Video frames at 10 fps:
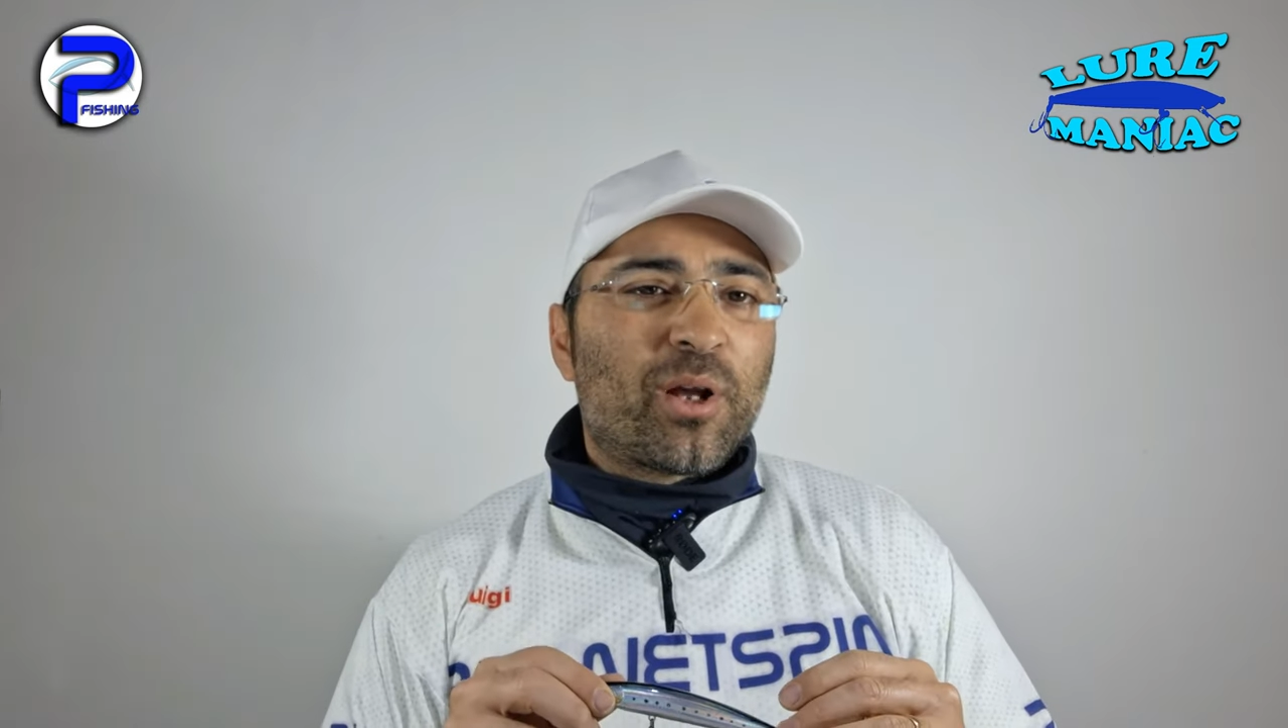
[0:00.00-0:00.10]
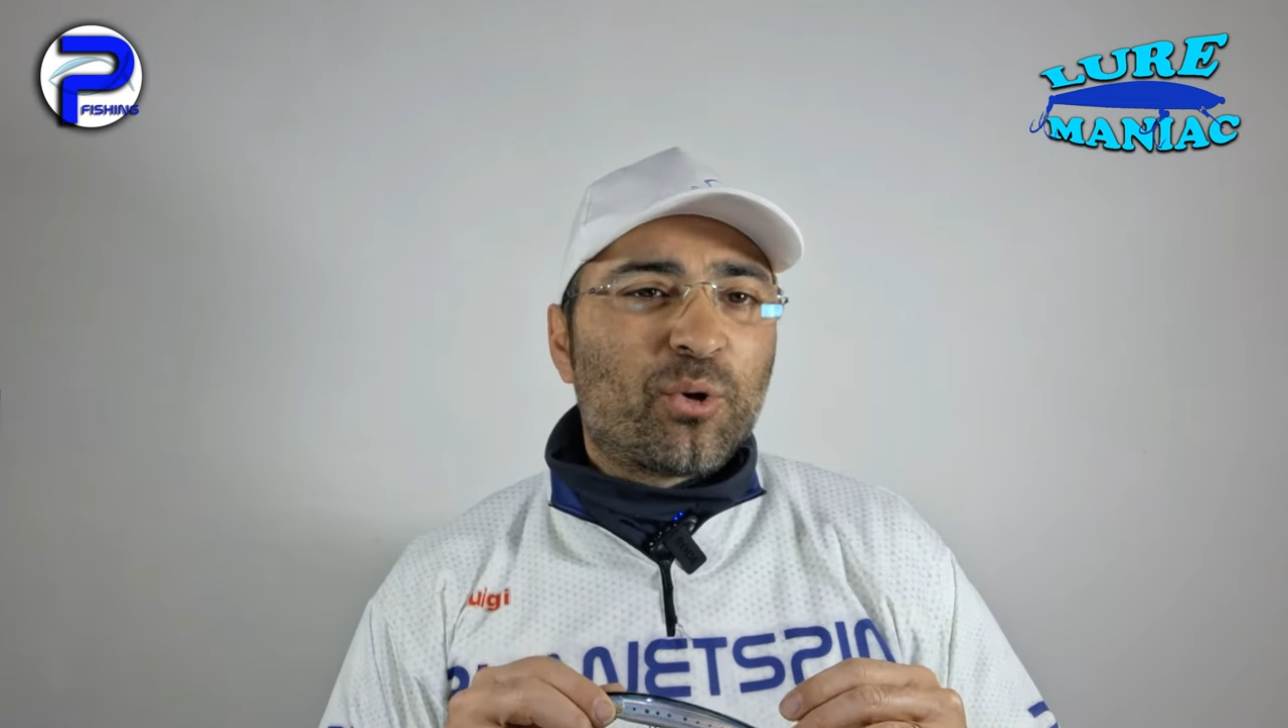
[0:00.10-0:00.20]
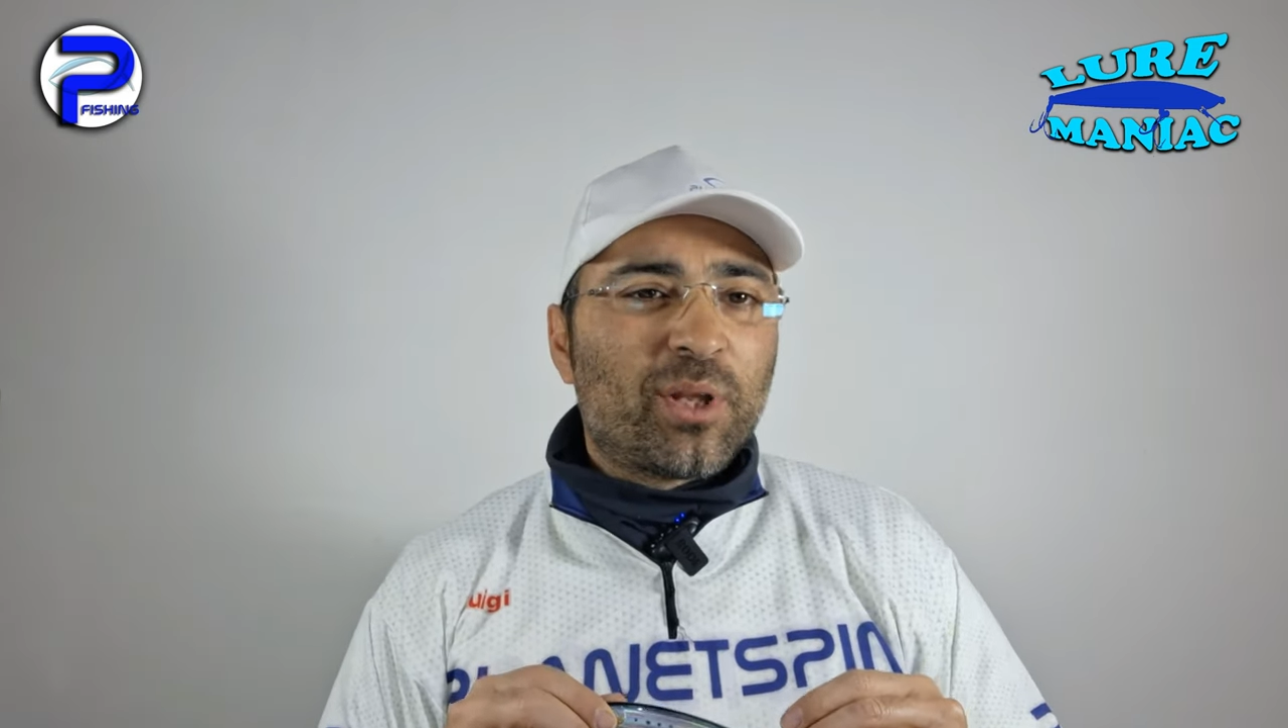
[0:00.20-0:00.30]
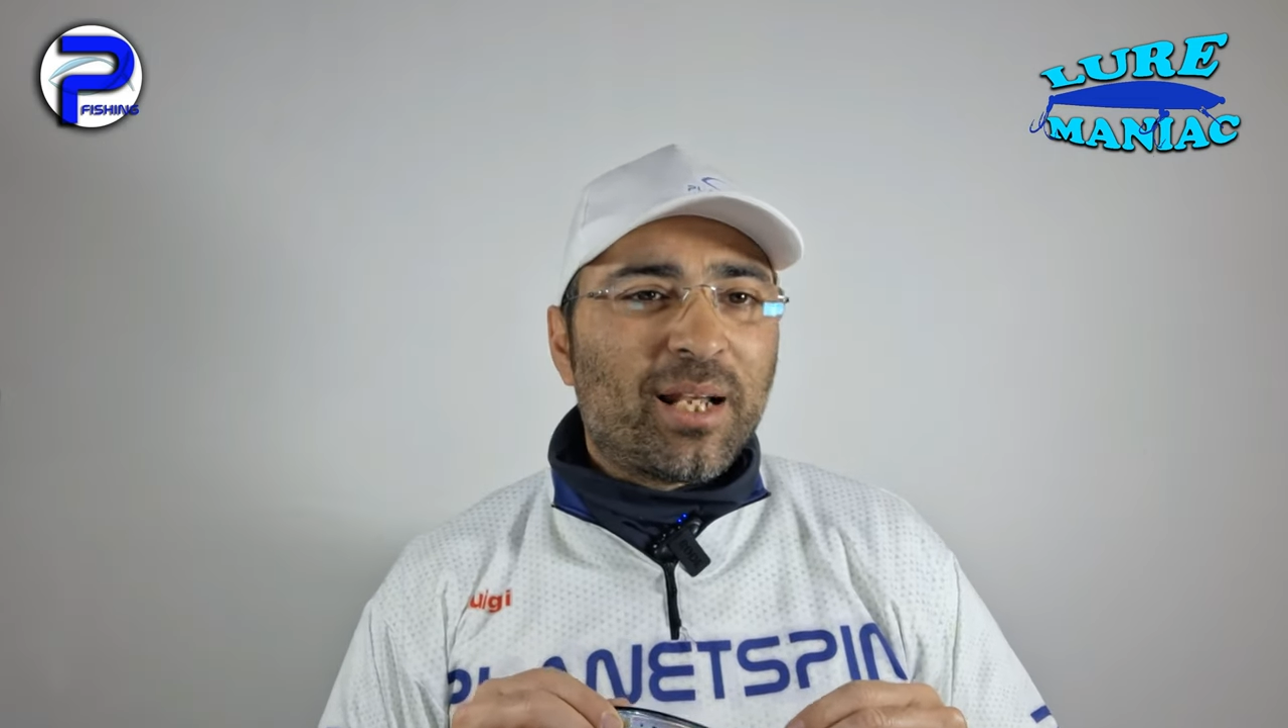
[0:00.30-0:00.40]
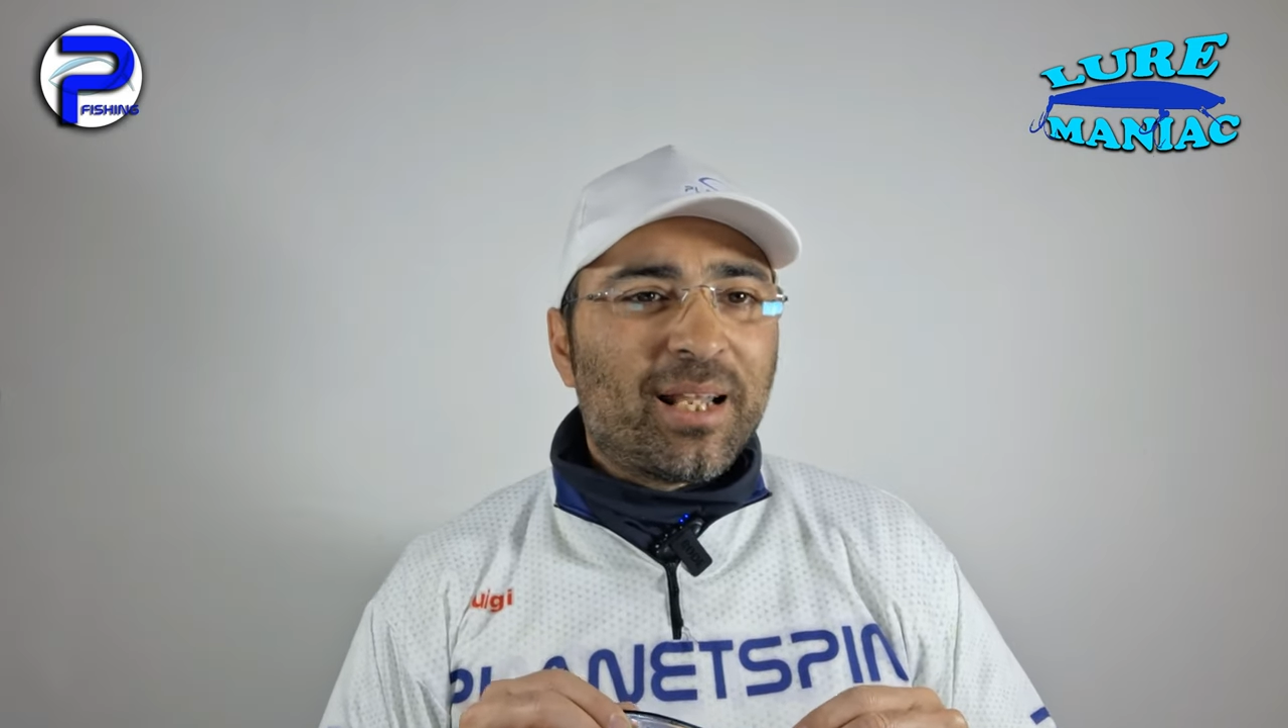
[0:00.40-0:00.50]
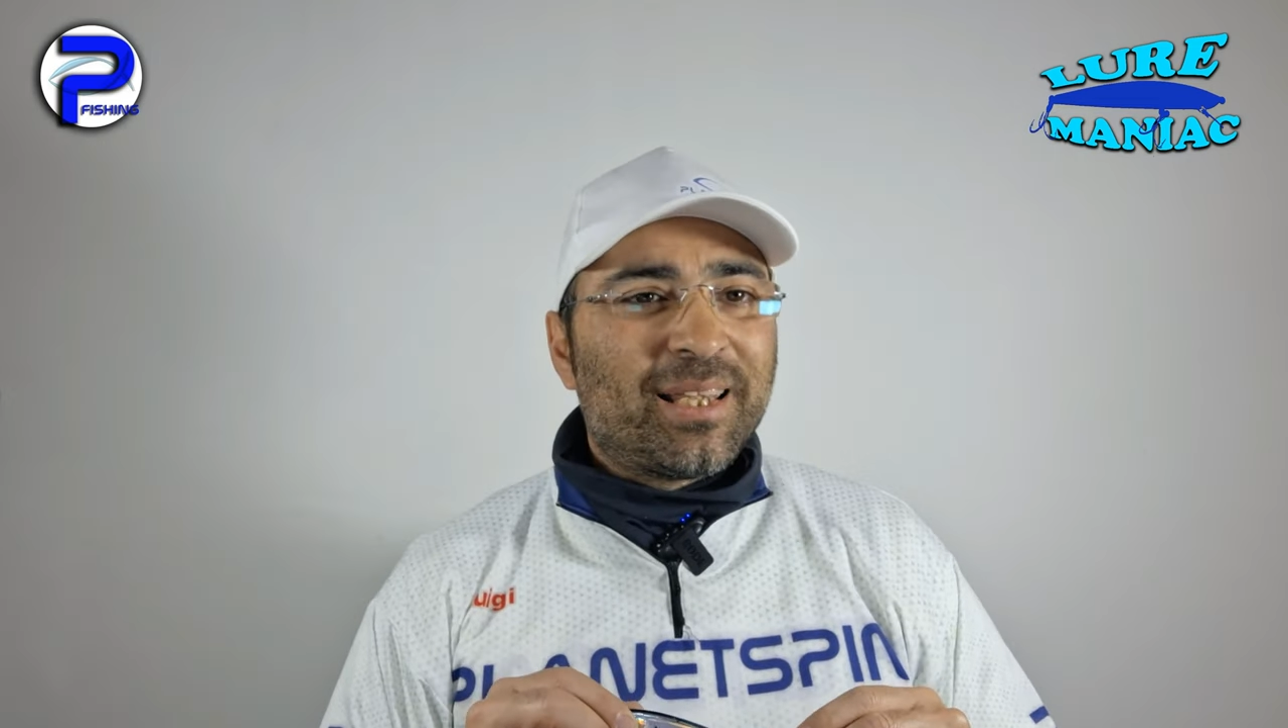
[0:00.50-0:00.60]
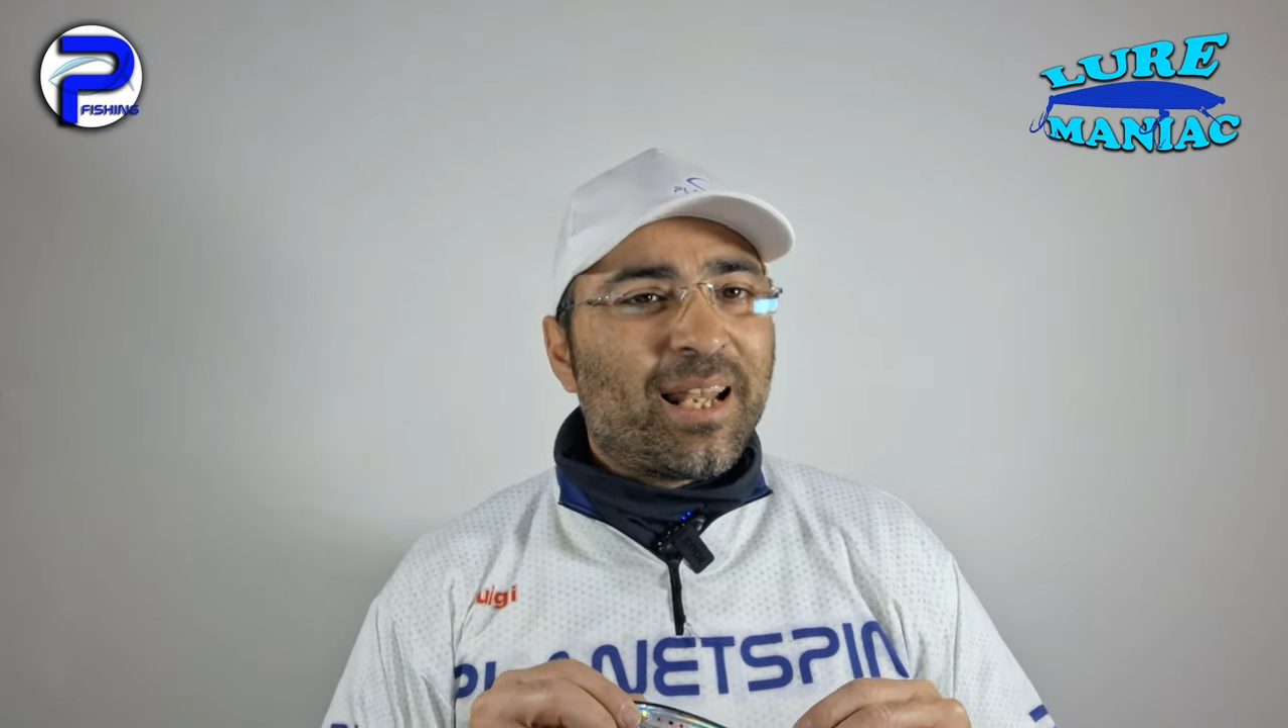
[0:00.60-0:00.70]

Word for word: ecco, del,